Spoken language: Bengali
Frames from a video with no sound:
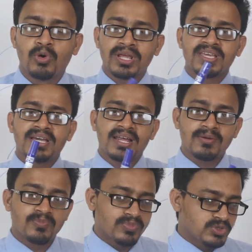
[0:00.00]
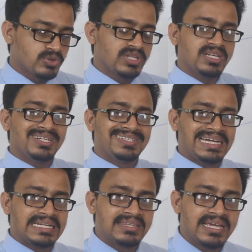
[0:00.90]
পরীক্ষার যদি
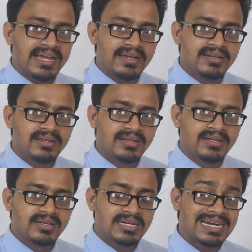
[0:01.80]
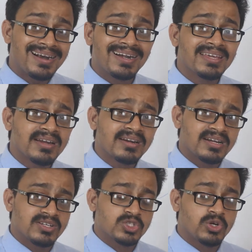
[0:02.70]
ডেট দেয়
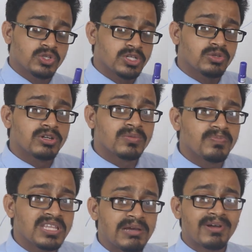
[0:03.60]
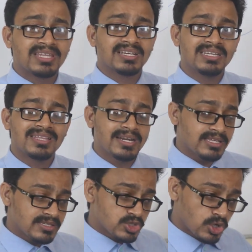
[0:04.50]
গার্ডিয়ানরা সচেতন পিতামাতা কি তার
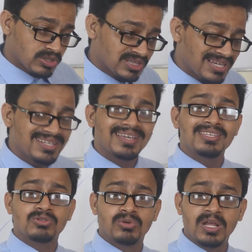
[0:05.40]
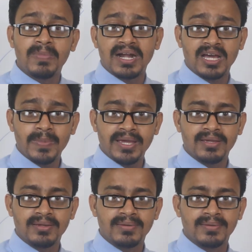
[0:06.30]
সন্তানকে স্কুলে পাঠাবে
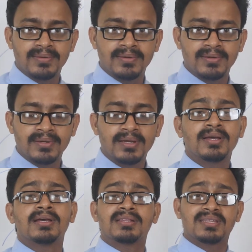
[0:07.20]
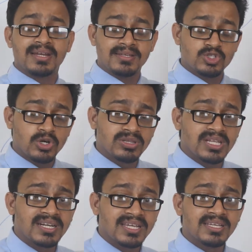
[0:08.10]
তার
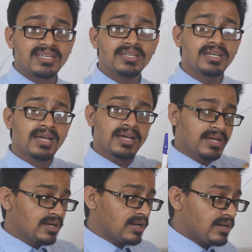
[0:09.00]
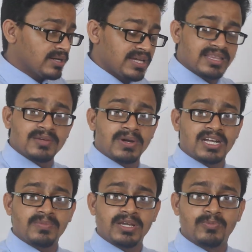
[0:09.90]
সন্তানকে কি ইয়াতে
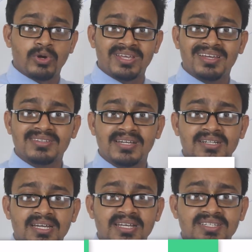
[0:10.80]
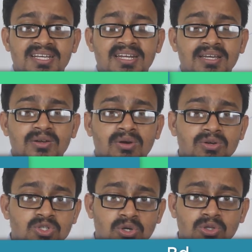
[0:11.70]
পাঠাবে পরীক্ষার সেন্টারে যেখানে
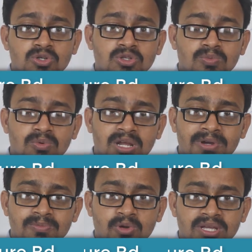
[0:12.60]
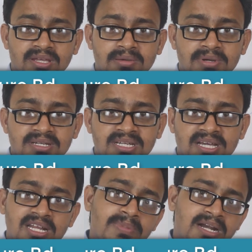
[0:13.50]
শত শত পোলাবাইন পরীক্ষা দিবে
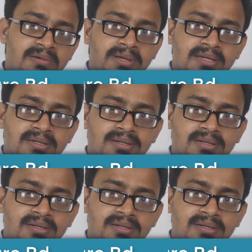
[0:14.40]
সেখানে পাঠাবে